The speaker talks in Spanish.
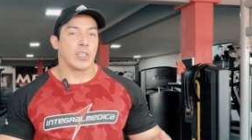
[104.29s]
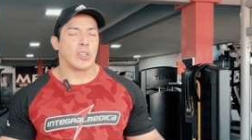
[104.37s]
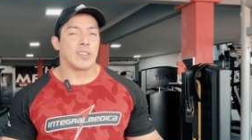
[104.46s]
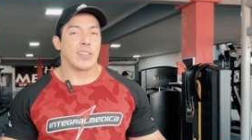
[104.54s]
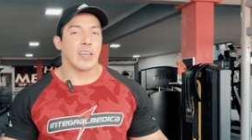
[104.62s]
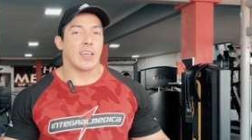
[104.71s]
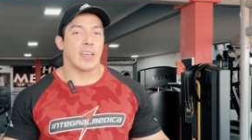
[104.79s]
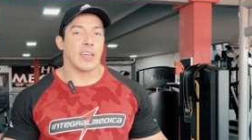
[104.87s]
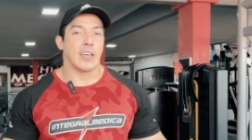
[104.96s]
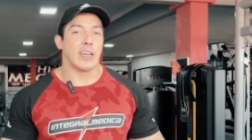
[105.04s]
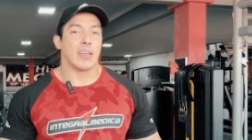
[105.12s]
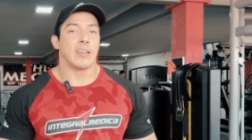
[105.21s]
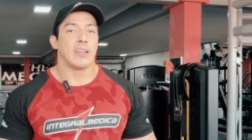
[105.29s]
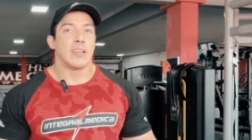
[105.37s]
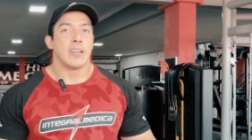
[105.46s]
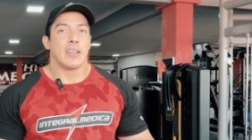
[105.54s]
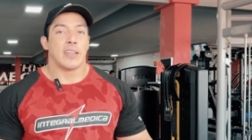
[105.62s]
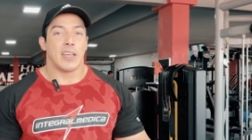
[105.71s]
Entonces,
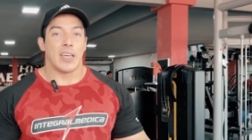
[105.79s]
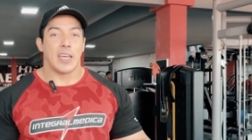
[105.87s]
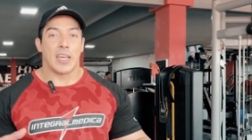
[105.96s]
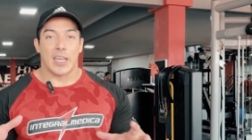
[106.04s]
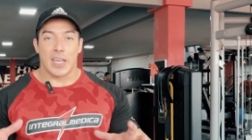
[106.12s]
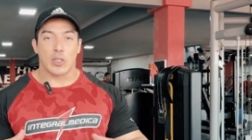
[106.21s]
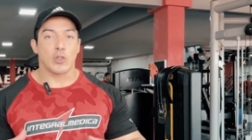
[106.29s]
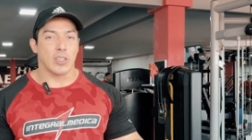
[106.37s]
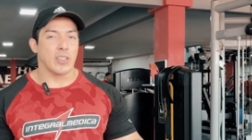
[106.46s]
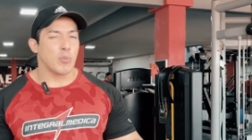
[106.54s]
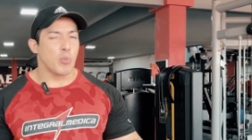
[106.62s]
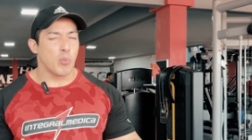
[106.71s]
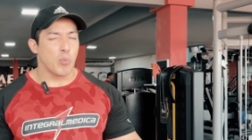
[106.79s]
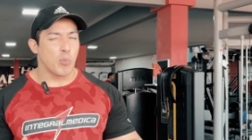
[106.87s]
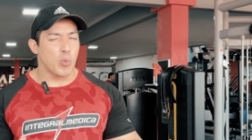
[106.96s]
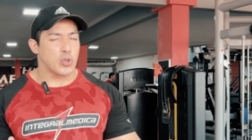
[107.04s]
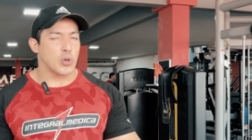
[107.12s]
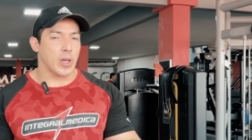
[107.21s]
eh, esto tiene
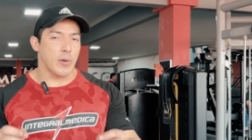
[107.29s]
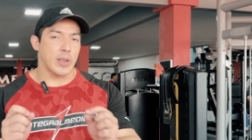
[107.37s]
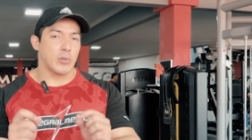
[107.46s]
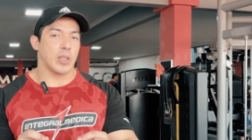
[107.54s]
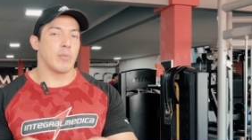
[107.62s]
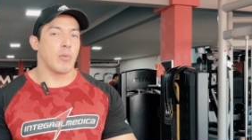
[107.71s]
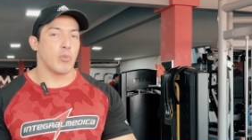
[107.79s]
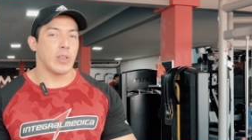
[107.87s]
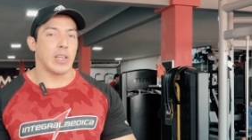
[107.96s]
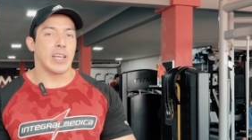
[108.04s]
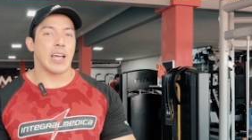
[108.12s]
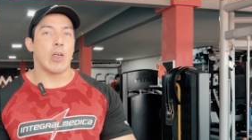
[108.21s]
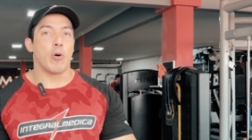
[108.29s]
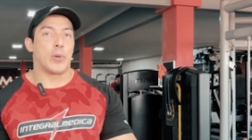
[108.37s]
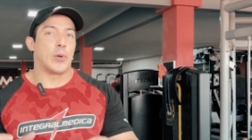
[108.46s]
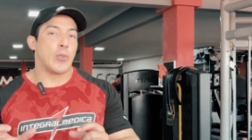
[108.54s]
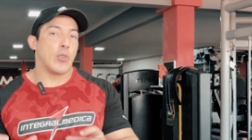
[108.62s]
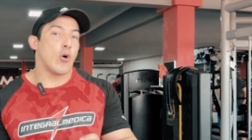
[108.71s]
mucho que ver, es un tema muy delicado,
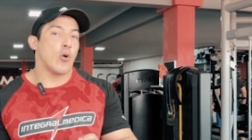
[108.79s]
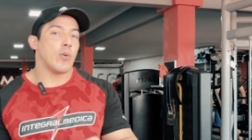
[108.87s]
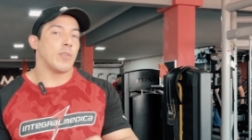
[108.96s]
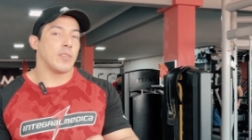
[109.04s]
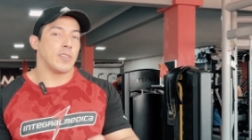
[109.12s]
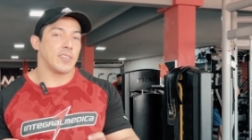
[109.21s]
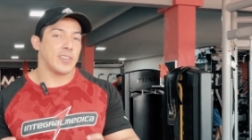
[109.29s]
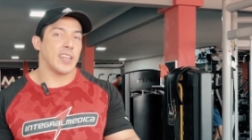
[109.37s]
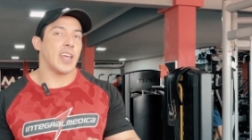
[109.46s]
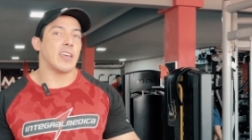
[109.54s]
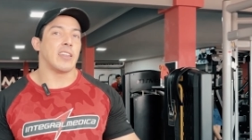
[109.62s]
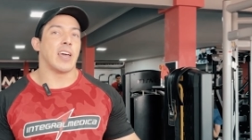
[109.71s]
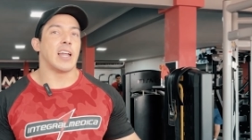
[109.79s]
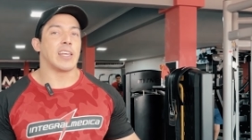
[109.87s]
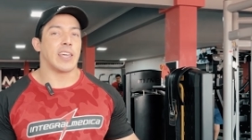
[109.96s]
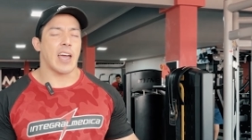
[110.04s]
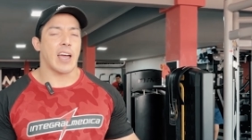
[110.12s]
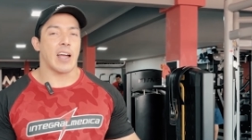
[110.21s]
pero no sería
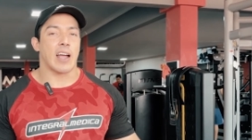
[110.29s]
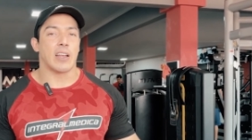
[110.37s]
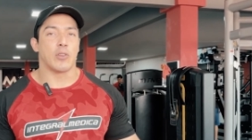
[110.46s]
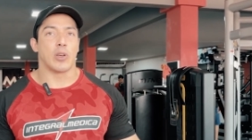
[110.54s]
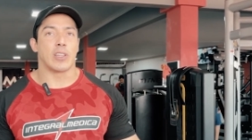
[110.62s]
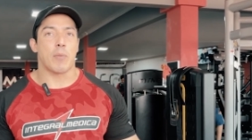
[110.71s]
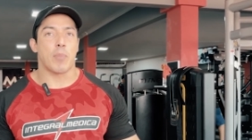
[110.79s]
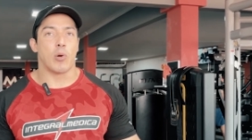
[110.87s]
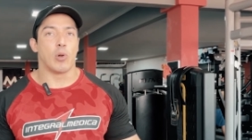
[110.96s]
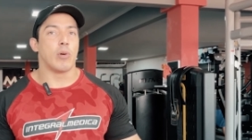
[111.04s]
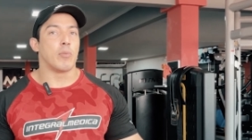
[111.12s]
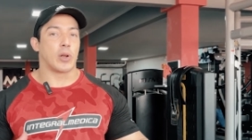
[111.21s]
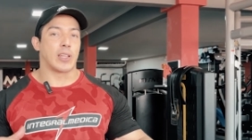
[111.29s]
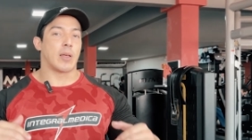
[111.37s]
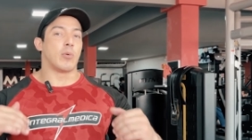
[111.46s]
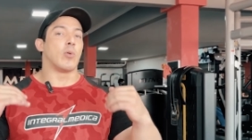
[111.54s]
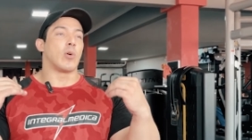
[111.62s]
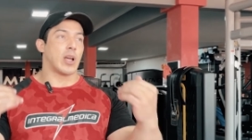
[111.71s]
ideal que haga cardio en etapa de volumen porque
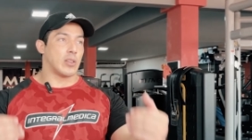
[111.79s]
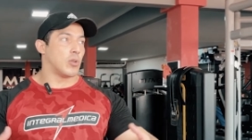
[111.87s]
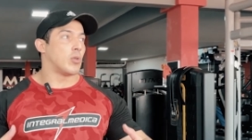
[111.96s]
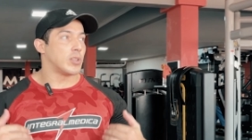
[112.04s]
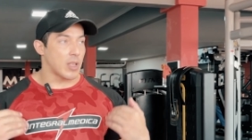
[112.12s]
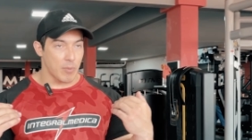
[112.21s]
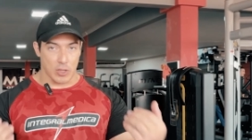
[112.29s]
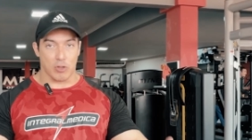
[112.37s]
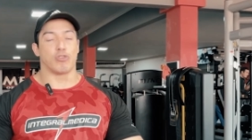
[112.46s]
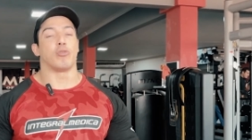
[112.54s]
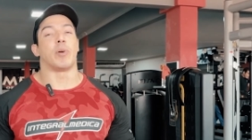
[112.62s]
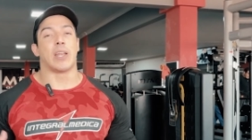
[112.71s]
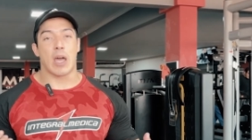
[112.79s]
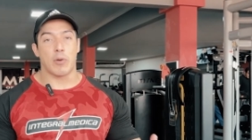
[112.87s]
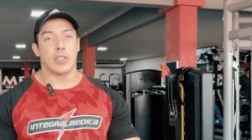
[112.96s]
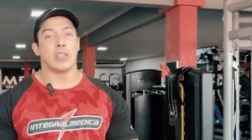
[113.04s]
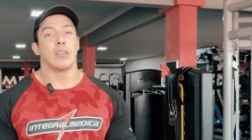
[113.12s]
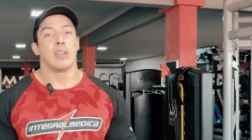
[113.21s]
estamos buscando justamente un
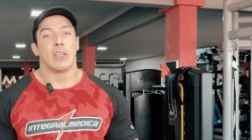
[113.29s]
superávit